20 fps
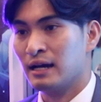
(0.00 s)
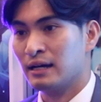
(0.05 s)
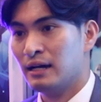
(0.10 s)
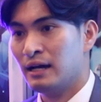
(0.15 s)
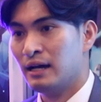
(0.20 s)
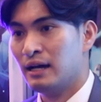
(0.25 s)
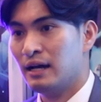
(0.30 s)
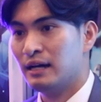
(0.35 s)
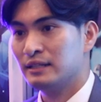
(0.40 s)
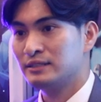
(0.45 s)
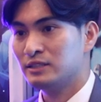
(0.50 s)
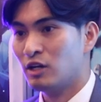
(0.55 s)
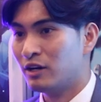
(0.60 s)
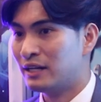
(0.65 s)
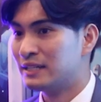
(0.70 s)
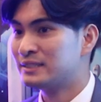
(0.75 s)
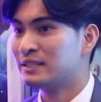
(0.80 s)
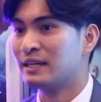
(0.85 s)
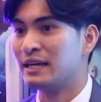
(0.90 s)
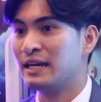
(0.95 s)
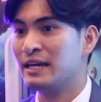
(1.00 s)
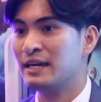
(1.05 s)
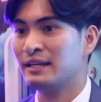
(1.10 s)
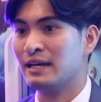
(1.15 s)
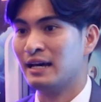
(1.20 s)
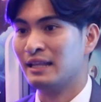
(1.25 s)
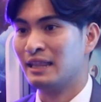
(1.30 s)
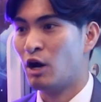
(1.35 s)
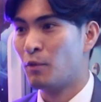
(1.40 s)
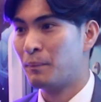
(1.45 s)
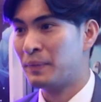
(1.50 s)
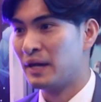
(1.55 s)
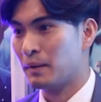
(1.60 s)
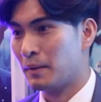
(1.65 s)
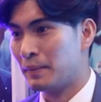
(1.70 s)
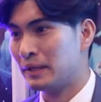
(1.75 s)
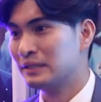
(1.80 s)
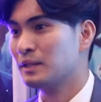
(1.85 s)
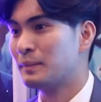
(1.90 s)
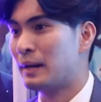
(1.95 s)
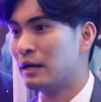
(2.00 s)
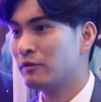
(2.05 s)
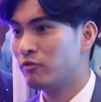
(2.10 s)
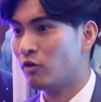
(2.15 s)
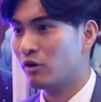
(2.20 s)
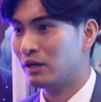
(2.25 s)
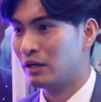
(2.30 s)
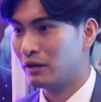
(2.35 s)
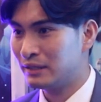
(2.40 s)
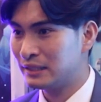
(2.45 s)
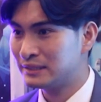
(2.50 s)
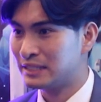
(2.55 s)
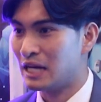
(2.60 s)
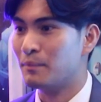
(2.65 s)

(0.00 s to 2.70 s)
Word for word: กจอทัชสกรีนเนี่ยเราเปลี่ยนมาเป็นสมาร์ทโฟนเรา